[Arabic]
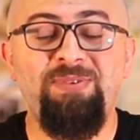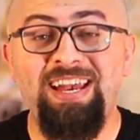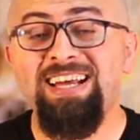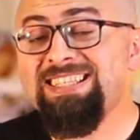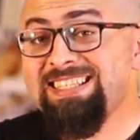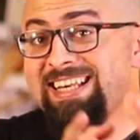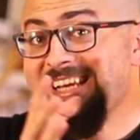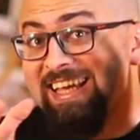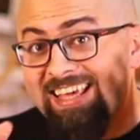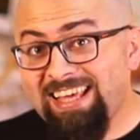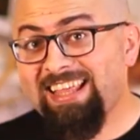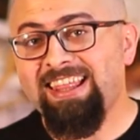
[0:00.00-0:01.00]
من الاسئله
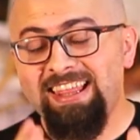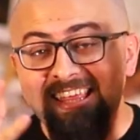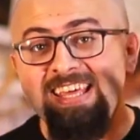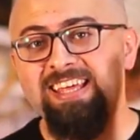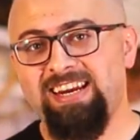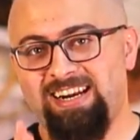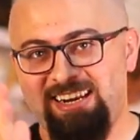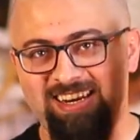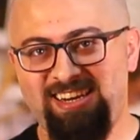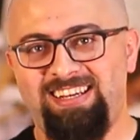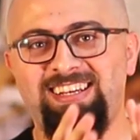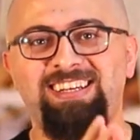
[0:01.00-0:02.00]
كثير
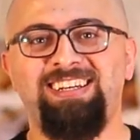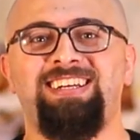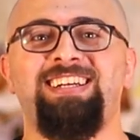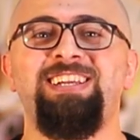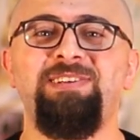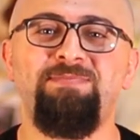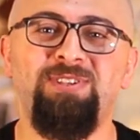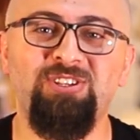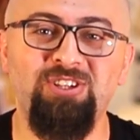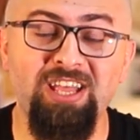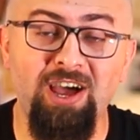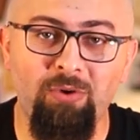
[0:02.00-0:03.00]
اللي
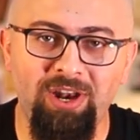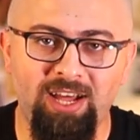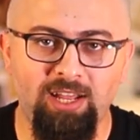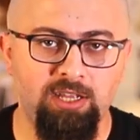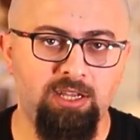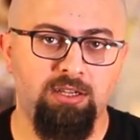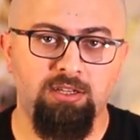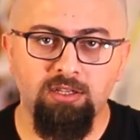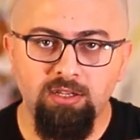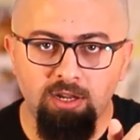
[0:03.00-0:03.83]
بتتداول على